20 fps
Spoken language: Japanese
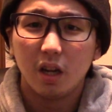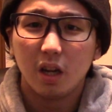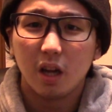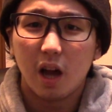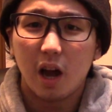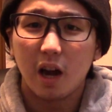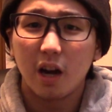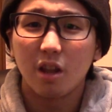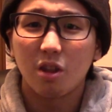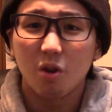
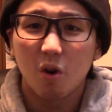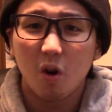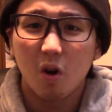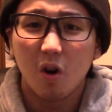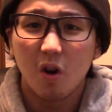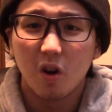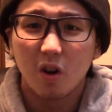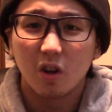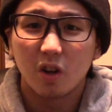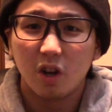あれでしょ
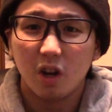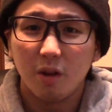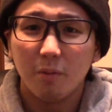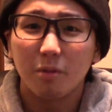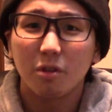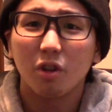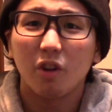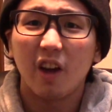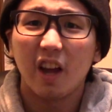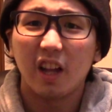
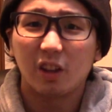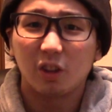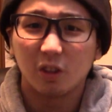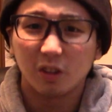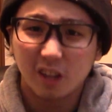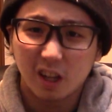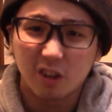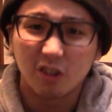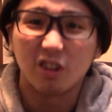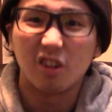クリムゾンヘッドに
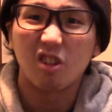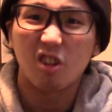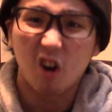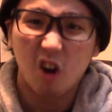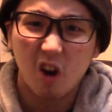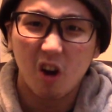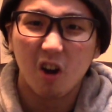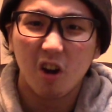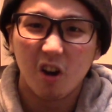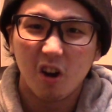なるんで
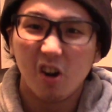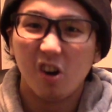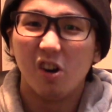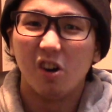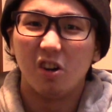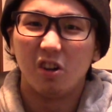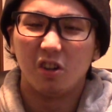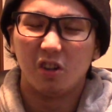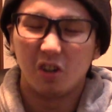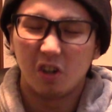しょ
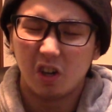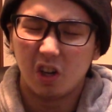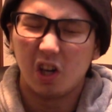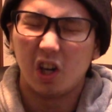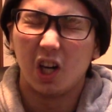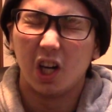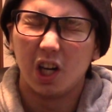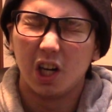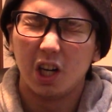うんあ